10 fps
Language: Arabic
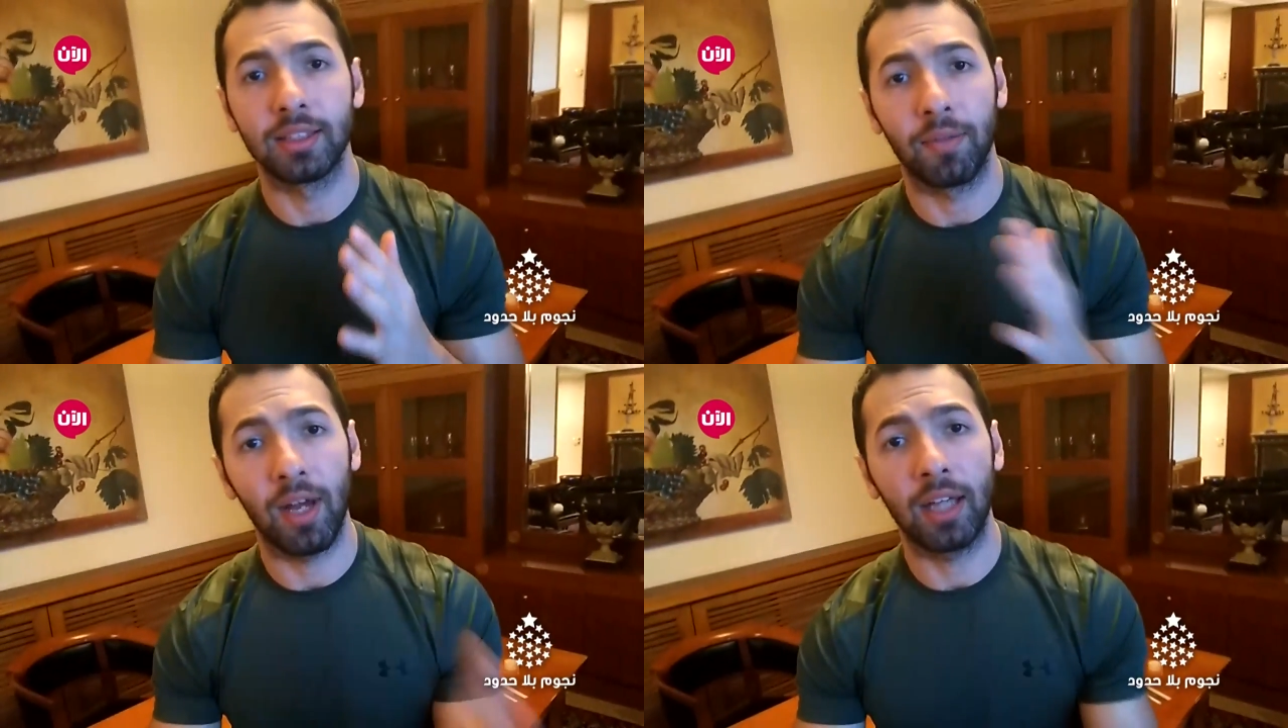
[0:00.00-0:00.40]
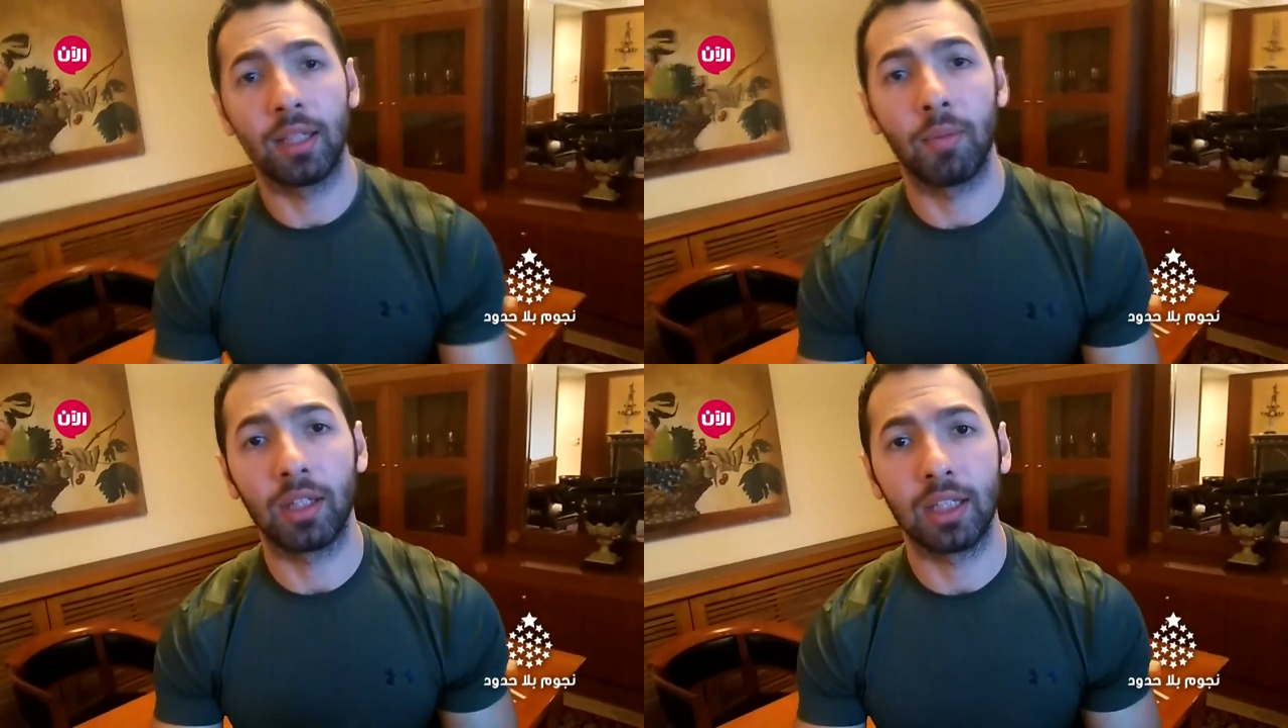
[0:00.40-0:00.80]
صفحات
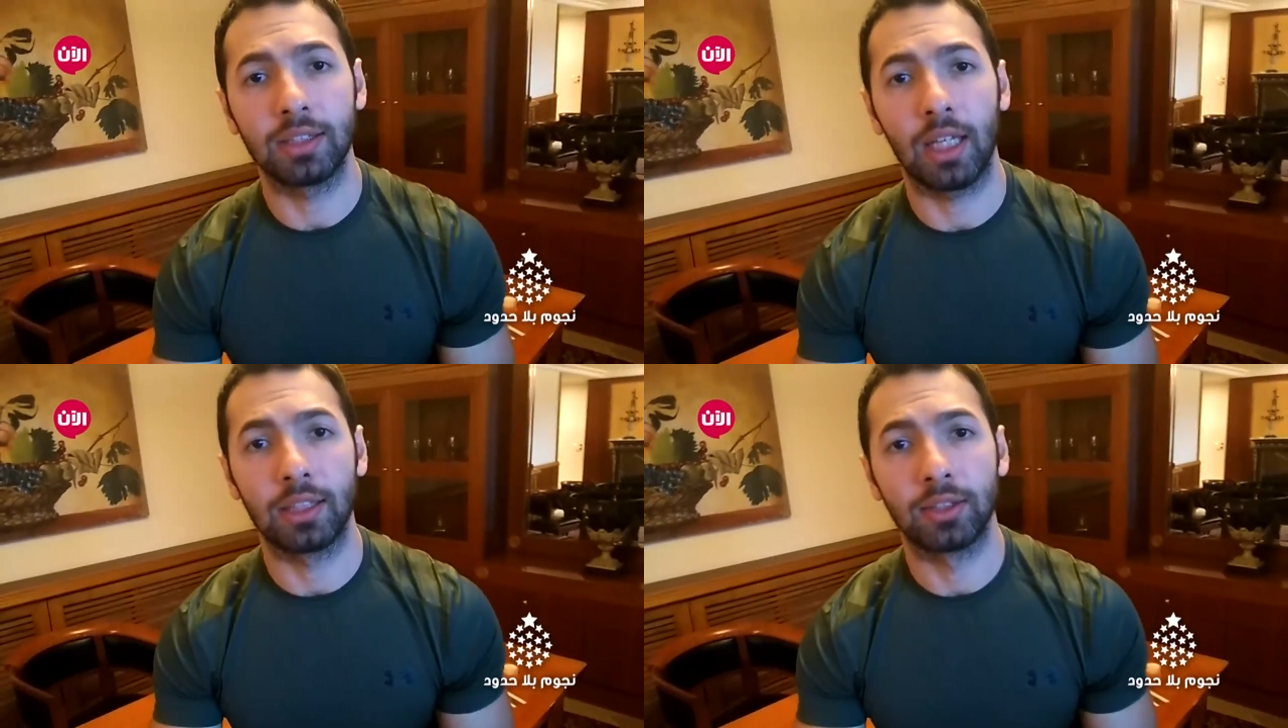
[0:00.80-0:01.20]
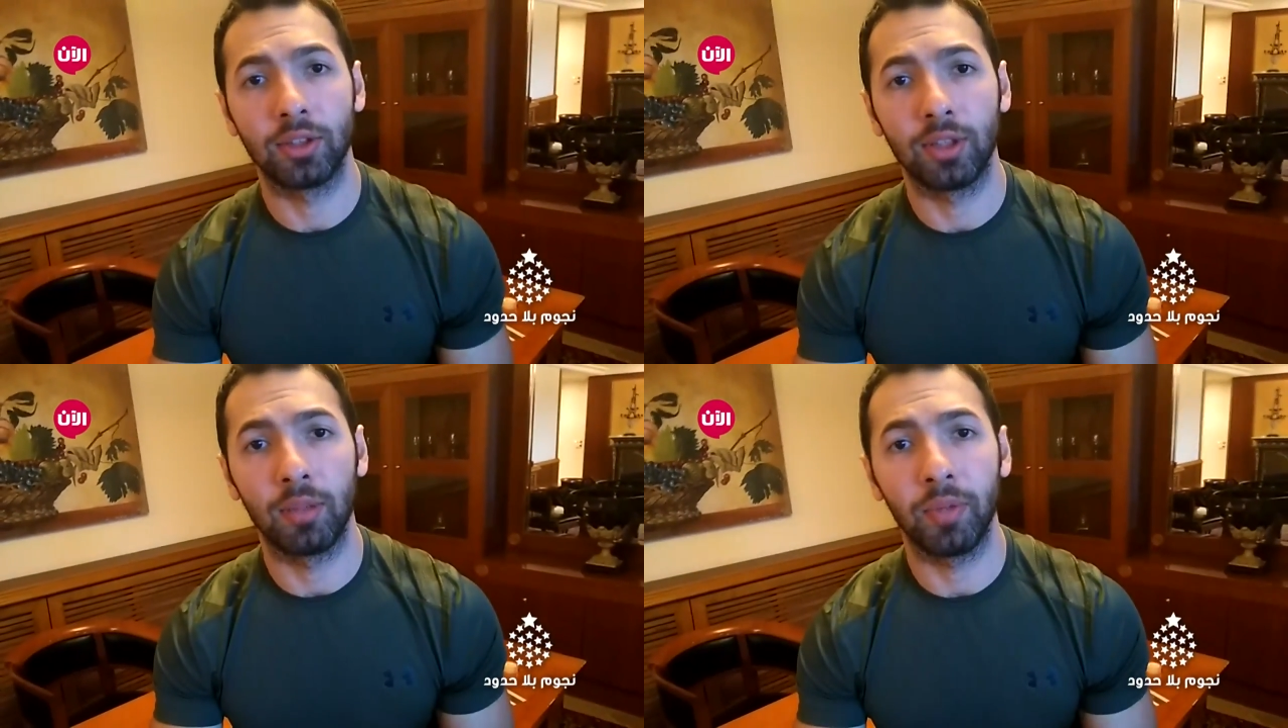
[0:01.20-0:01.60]
المختصة على
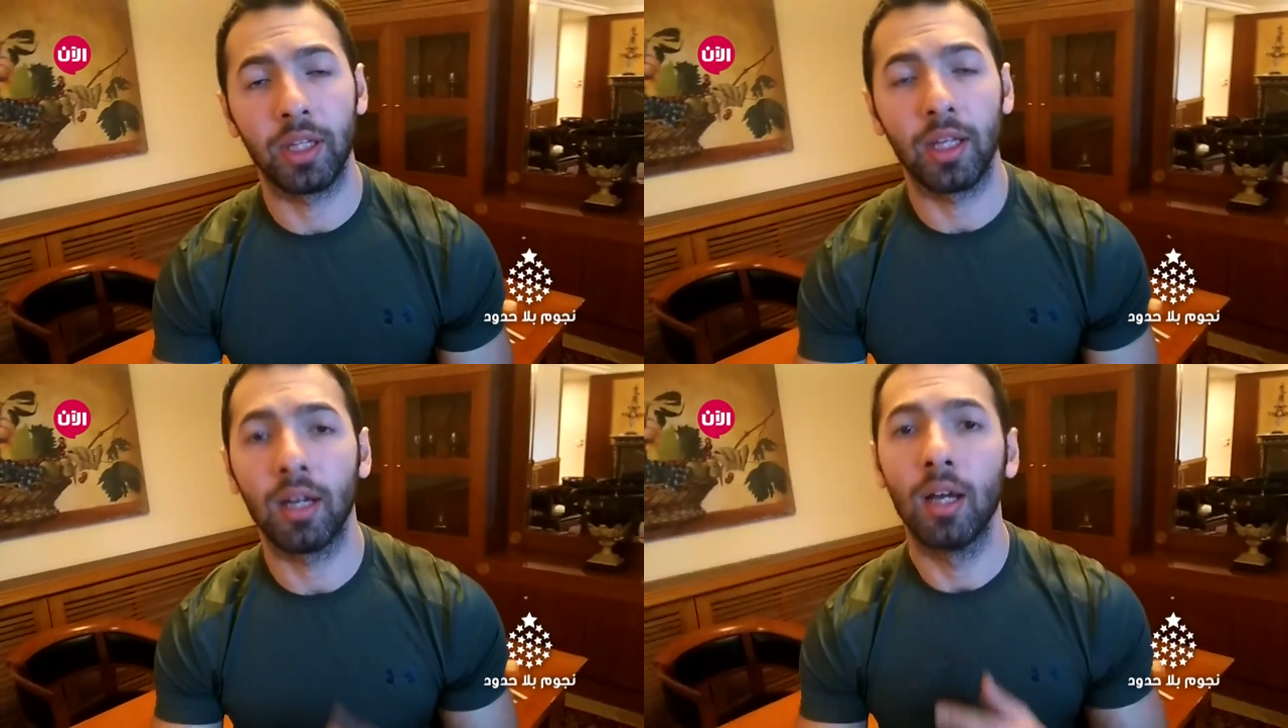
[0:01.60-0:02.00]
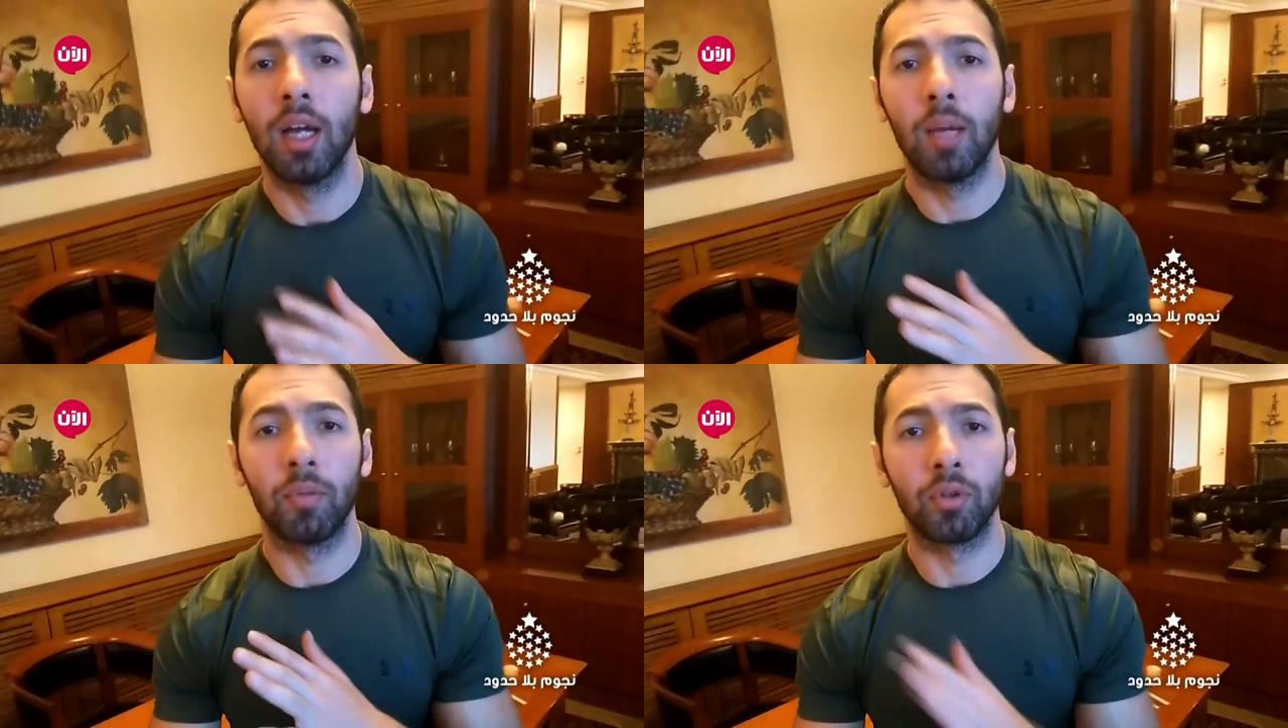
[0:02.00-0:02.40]
السوشيال ميديا
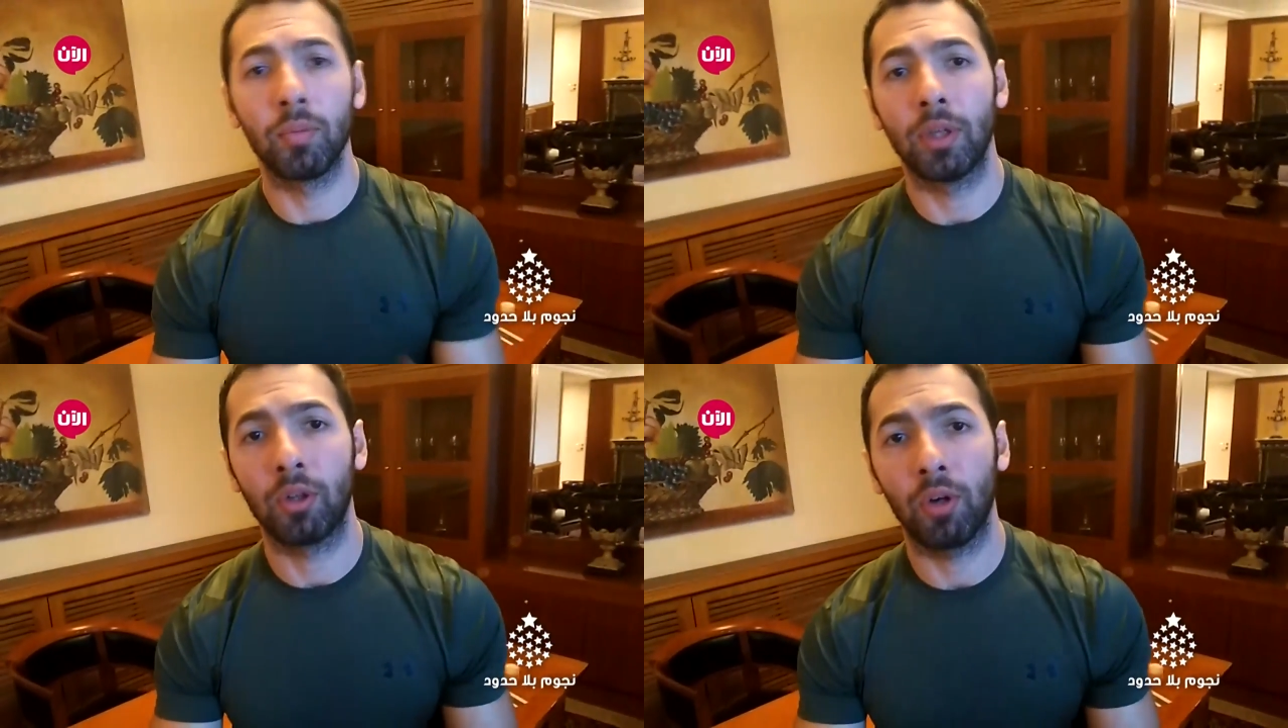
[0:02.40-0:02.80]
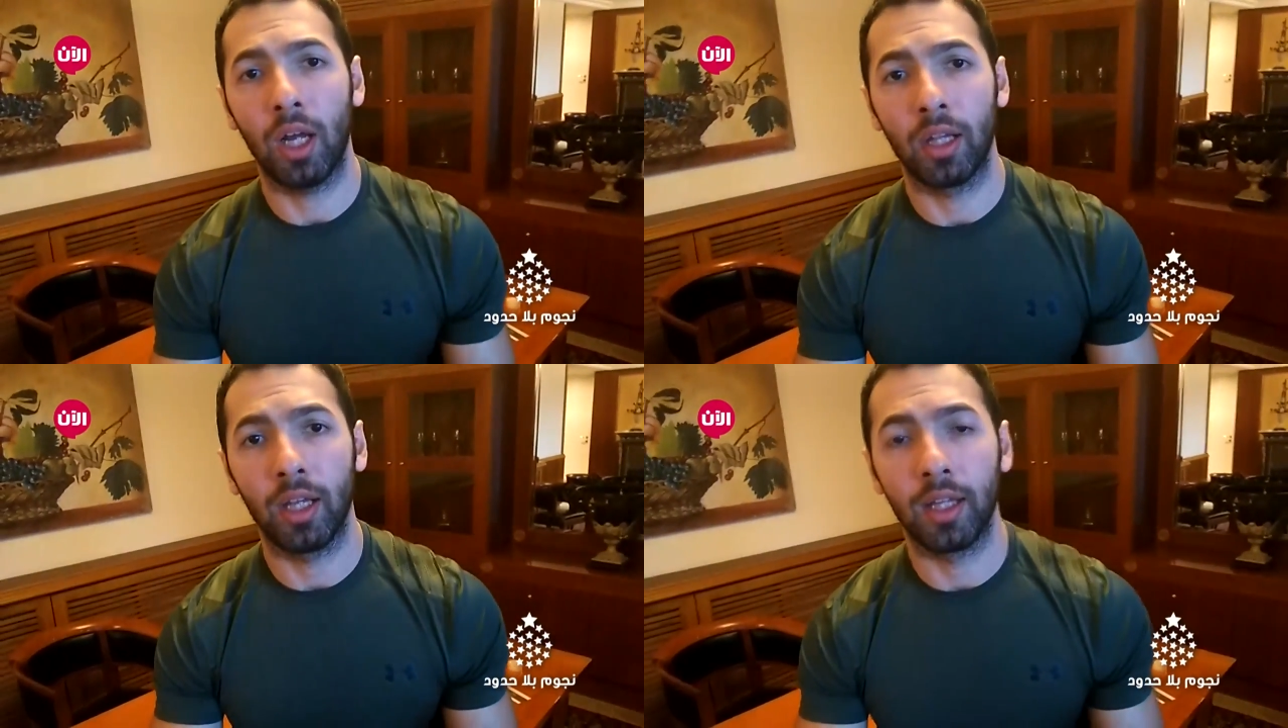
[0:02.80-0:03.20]
من دون ما تروح
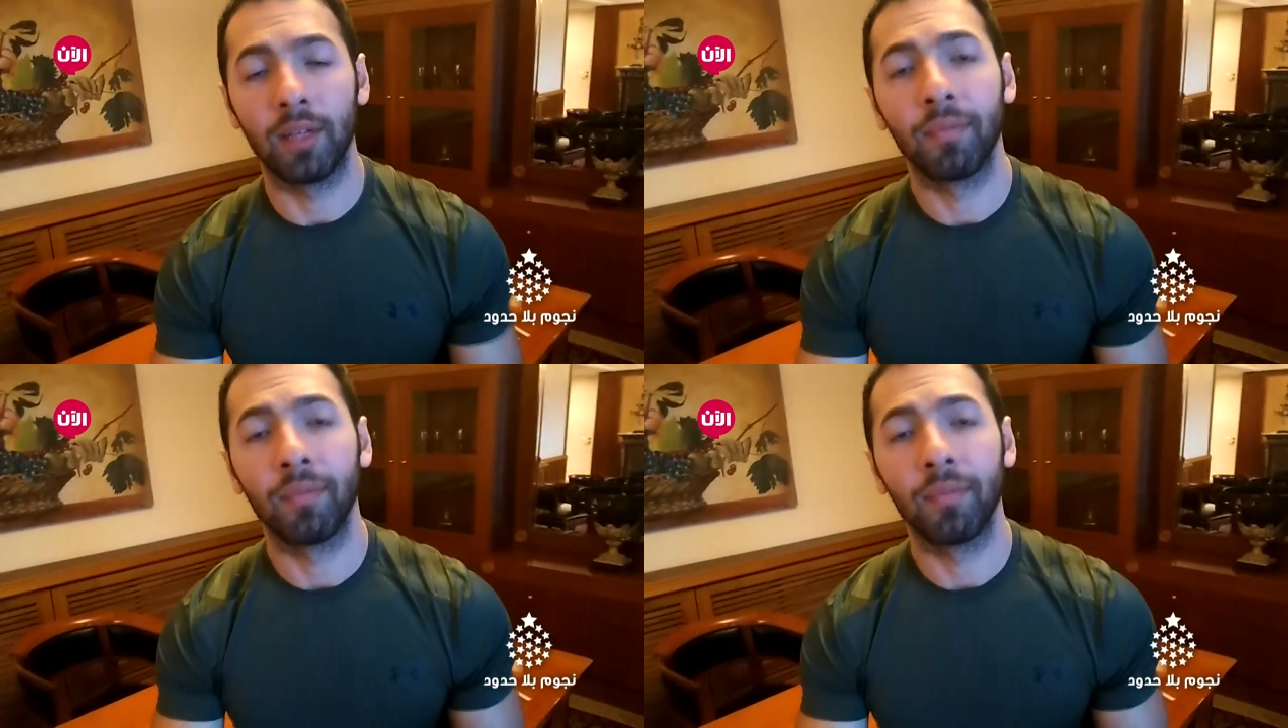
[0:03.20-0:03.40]
على النادي